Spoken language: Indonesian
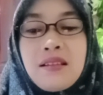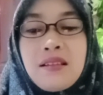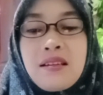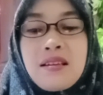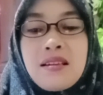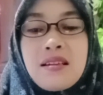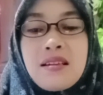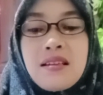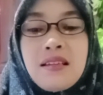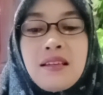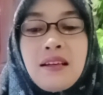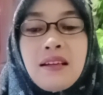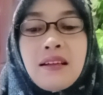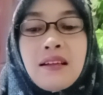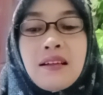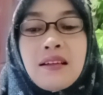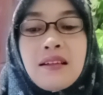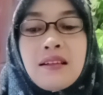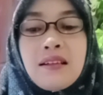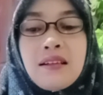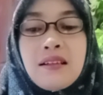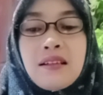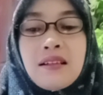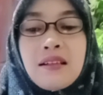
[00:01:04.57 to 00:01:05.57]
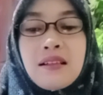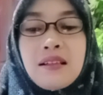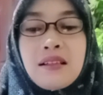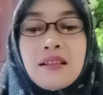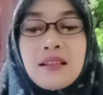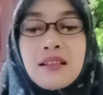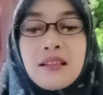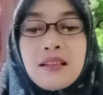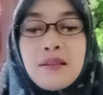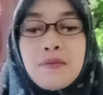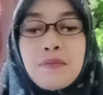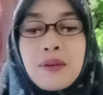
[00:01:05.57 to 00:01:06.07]
Yang
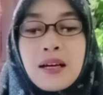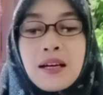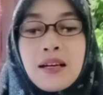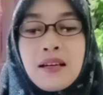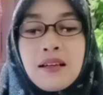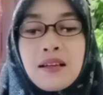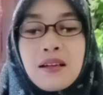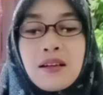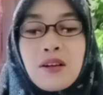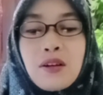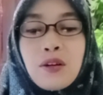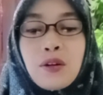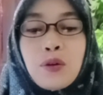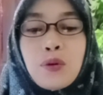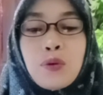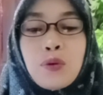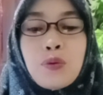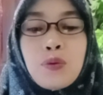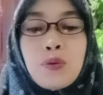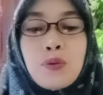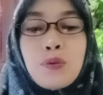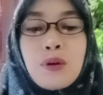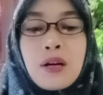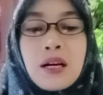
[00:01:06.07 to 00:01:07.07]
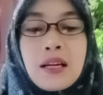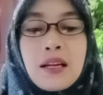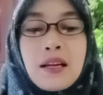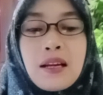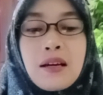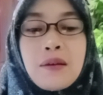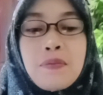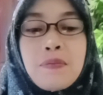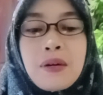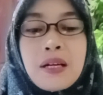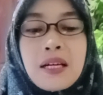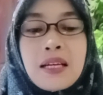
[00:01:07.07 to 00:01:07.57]
kelima, guru adalah
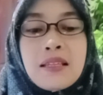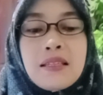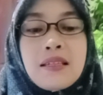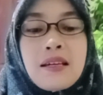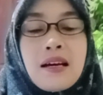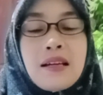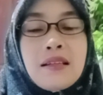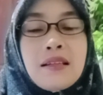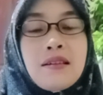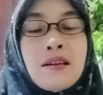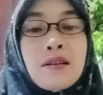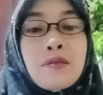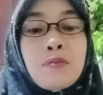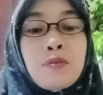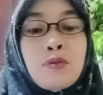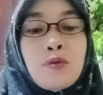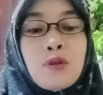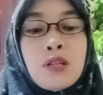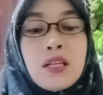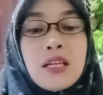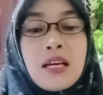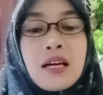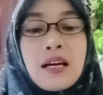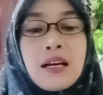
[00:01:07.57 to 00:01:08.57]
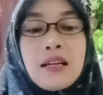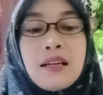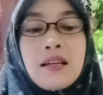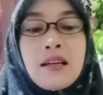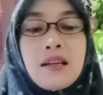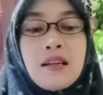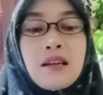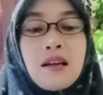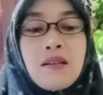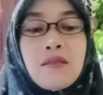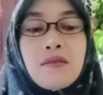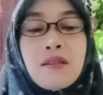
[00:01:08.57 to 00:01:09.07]
pekerjaan yang mulia
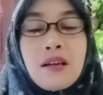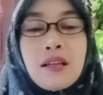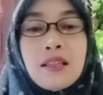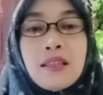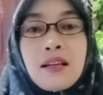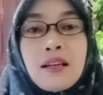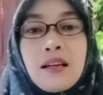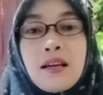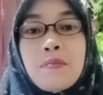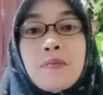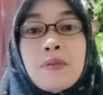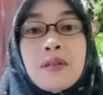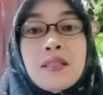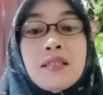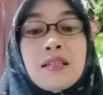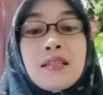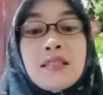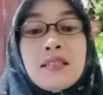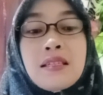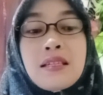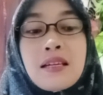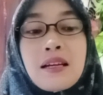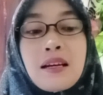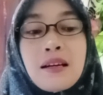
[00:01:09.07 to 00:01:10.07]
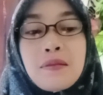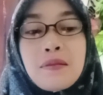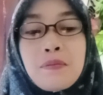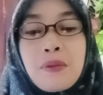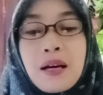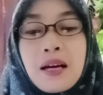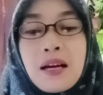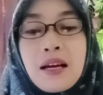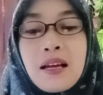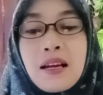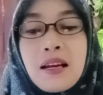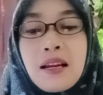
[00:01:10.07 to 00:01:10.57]
dan Allah telah menjanjikan
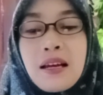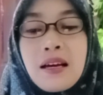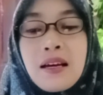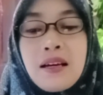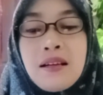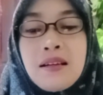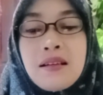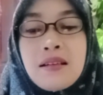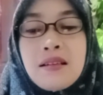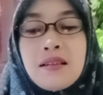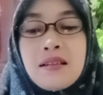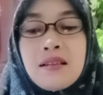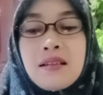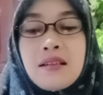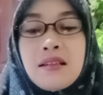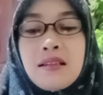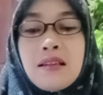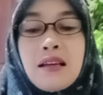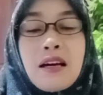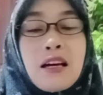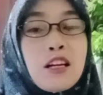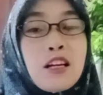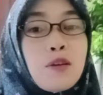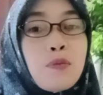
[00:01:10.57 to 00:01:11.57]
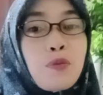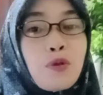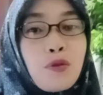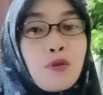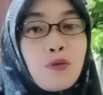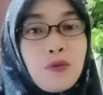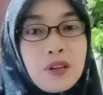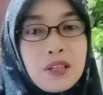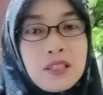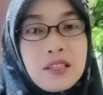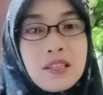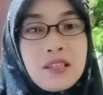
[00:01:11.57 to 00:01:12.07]
pahala dari
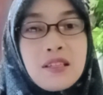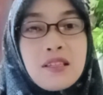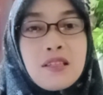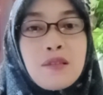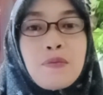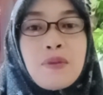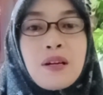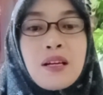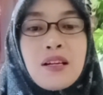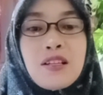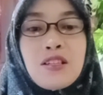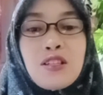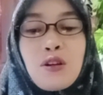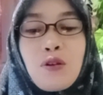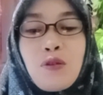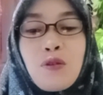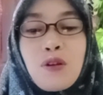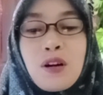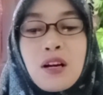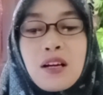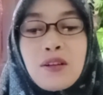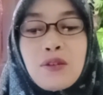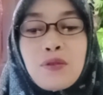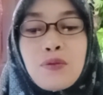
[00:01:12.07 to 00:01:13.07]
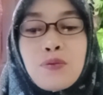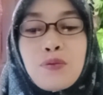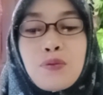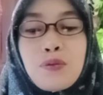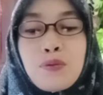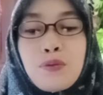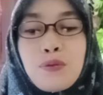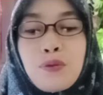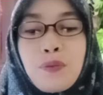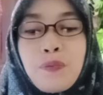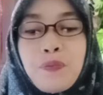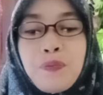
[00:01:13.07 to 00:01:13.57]
profesi sebagai seorang guru.
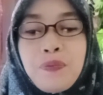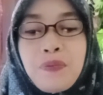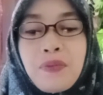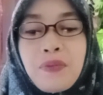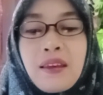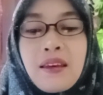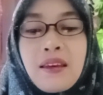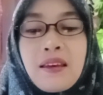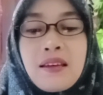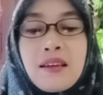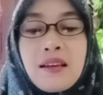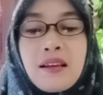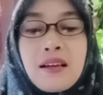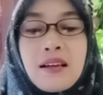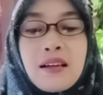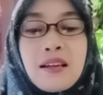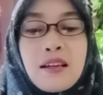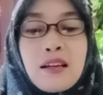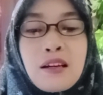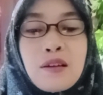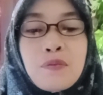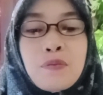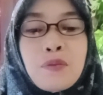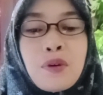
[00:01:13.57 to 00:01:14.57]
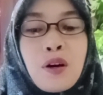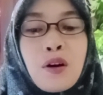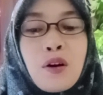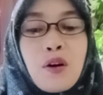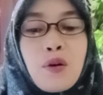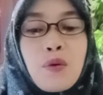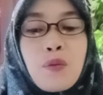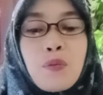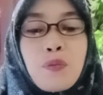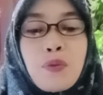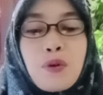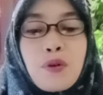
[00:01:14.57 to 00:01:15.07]
Yang keenam,
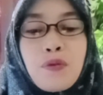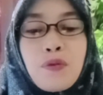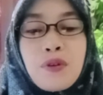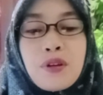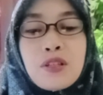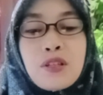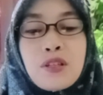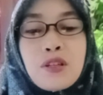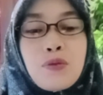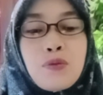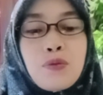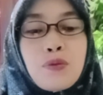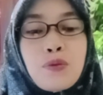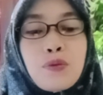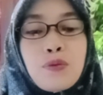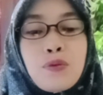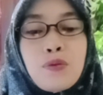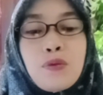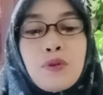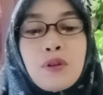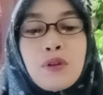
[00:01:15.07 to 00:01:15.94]
profesi guru